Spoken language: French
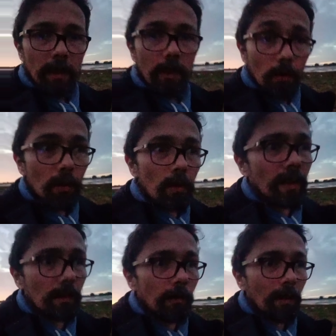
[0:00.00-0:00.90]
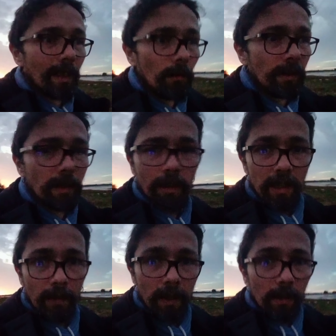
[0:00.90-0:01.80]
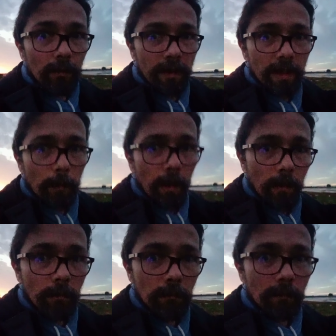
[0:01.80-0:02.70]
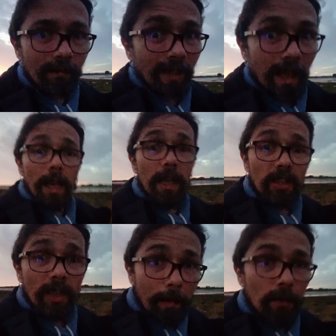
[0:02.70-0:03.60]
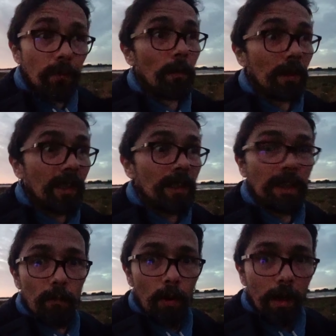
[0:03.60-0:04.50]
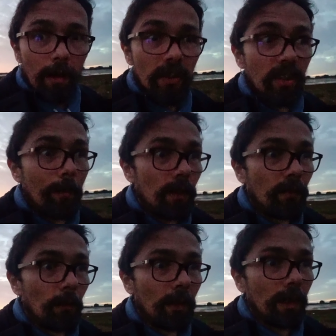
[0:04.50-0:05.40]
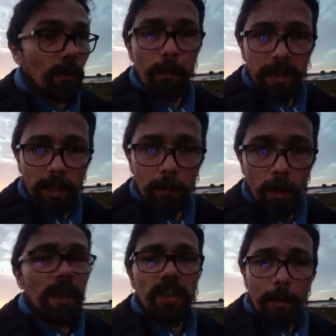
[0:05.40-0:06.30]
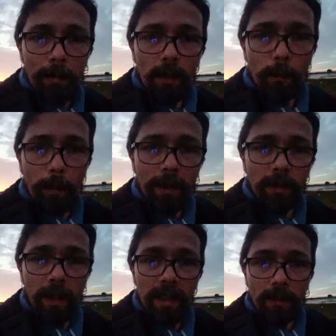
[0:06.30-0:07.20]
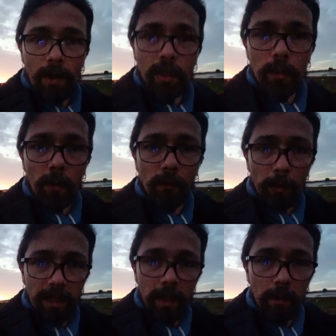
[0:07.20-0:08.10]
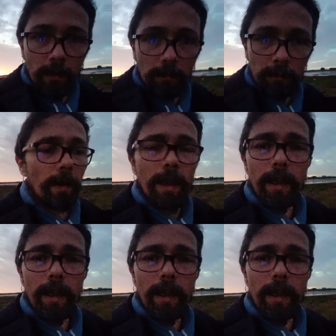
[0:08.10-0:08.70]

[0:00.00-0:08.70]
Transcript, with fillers: C'est juste le discours d'un autiste qui vit son autisme. Voilà. Et jamais je vous demanderai d'être comme moi, jamais je vous demanderai de penser comme moi, jamais je prétendrai savoir comment vous pensez. Et